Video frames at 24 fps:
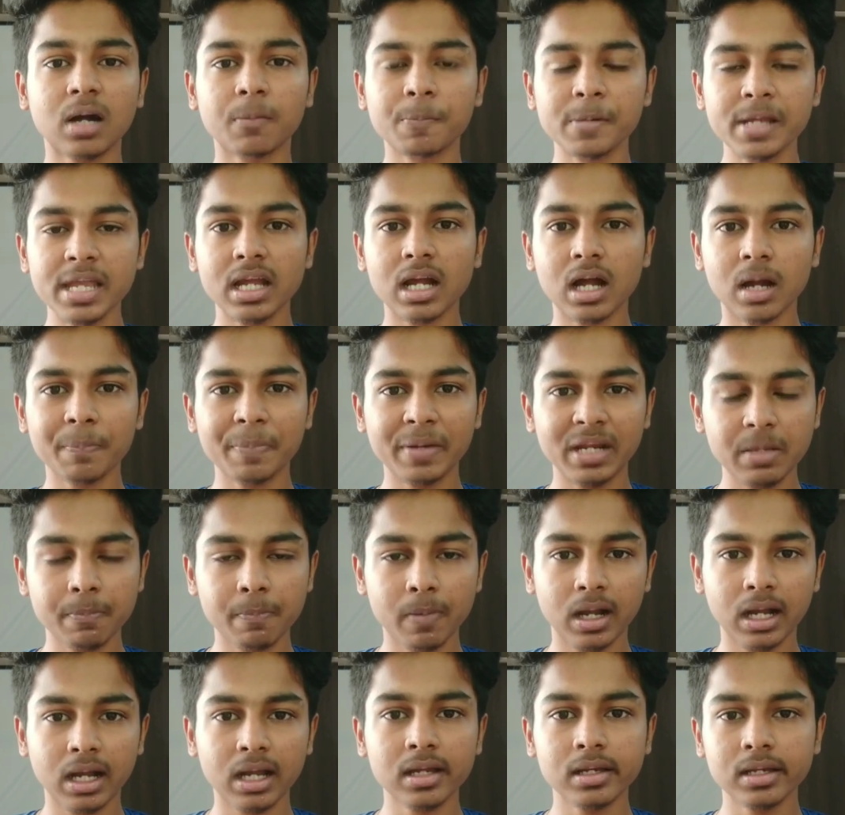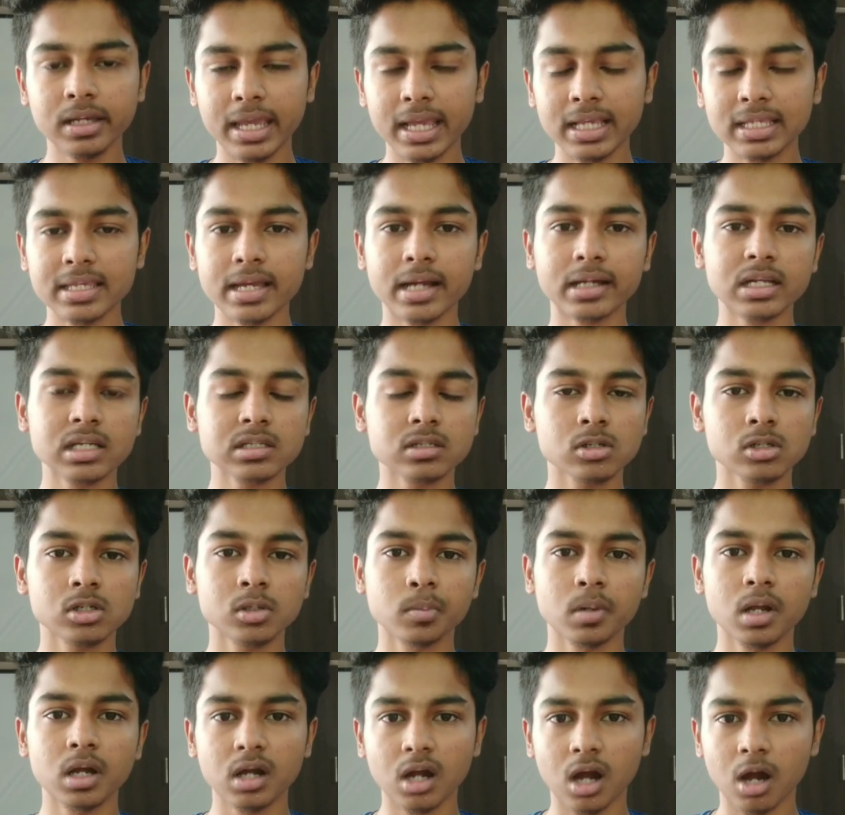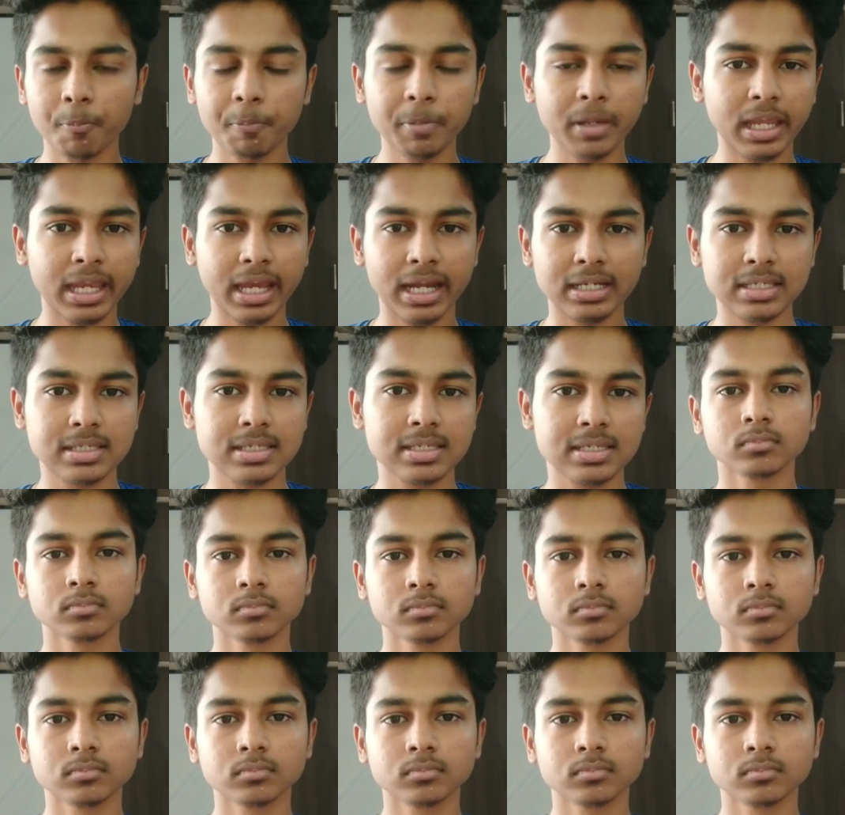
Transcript: அப்படியே காப்பி அடிப்பாங்க எக்ஸாக்டாக சொல்லணும்னா காப்பி கேட்ஸ்